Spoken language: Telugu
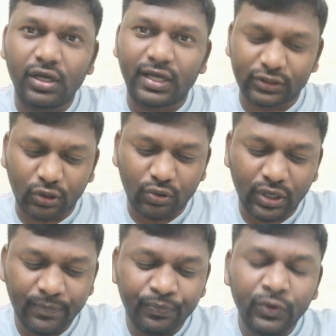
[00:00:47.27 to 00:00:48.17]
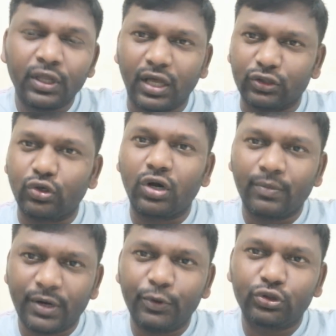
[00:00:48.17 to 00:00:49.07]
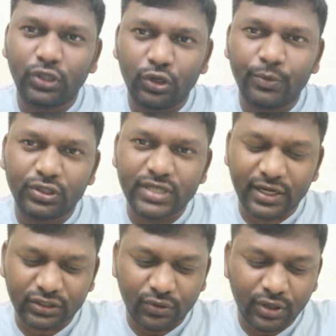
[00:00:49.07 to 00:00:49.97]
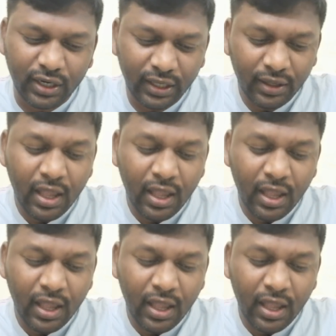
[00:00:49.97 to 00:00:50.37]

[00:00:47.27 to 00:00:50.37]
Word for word: ఖత్తర్లోని ఖత్తర్లోనే మనం తెలుగు మిత్రులు జాగ్రత్తగా ఉండండి